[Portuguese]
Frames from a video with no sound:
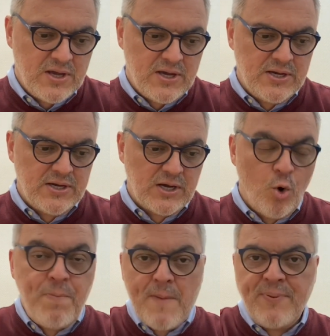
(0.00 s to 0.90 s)
Uh,
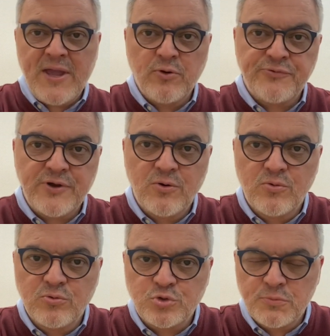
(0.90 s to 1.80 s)
o PP é o
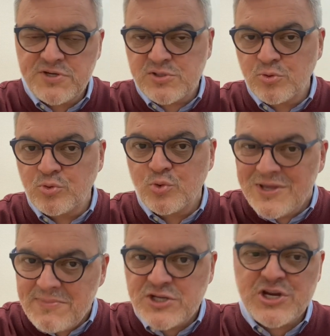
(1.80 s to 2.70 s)
seu substituto
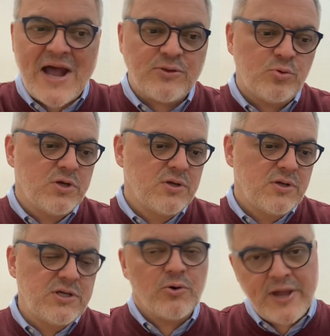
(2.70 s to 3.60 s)
imediato
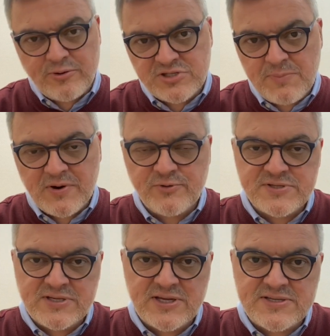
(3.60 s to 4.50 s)
e eu quero dizer para
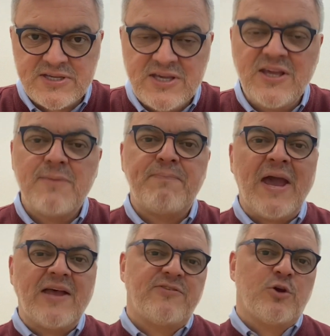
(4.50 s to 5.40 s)
vocês que, em que
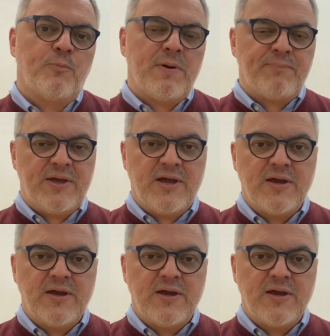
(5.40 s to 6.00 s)
pese que o PP